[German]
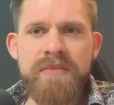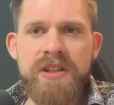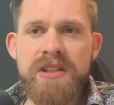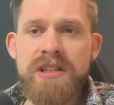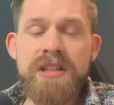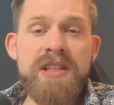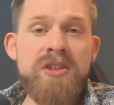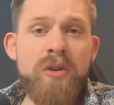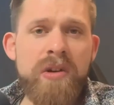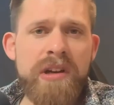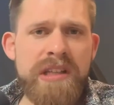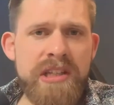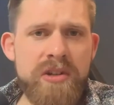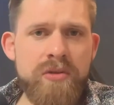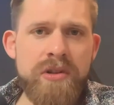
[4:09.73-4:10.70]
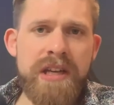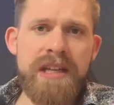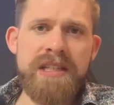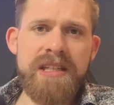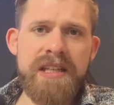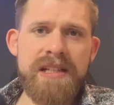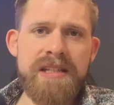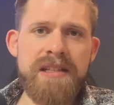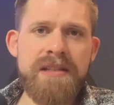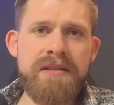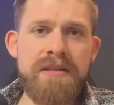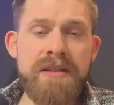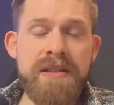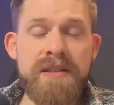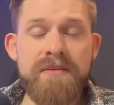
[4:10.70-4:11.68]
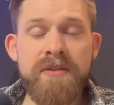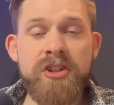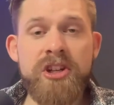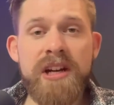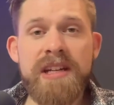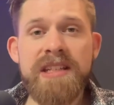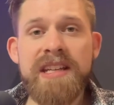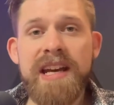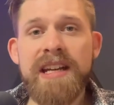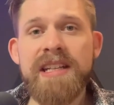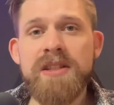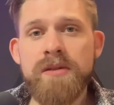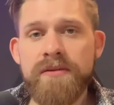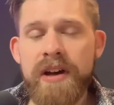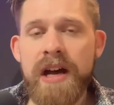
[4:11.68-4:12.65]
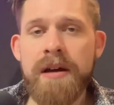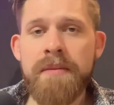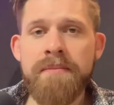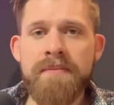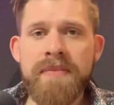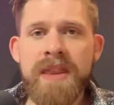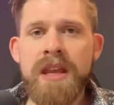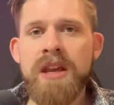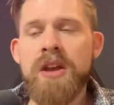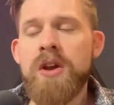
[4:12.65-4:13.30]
Das Ist eine Story, die du dir erzählst. Ist wahrscheinlich gar nicht so wahr